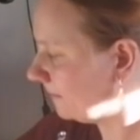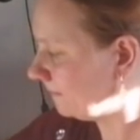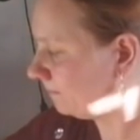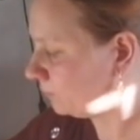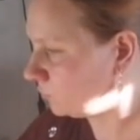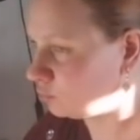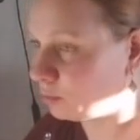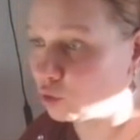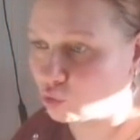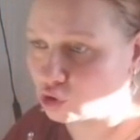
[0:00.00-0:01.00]
Вот, ну,
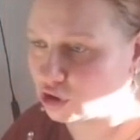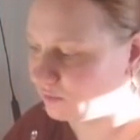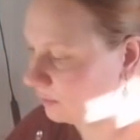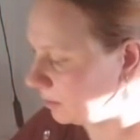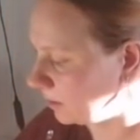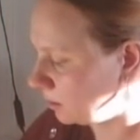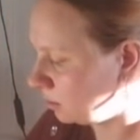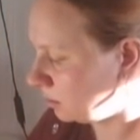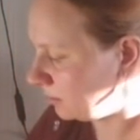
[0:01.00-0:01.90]
пол кружки выпила.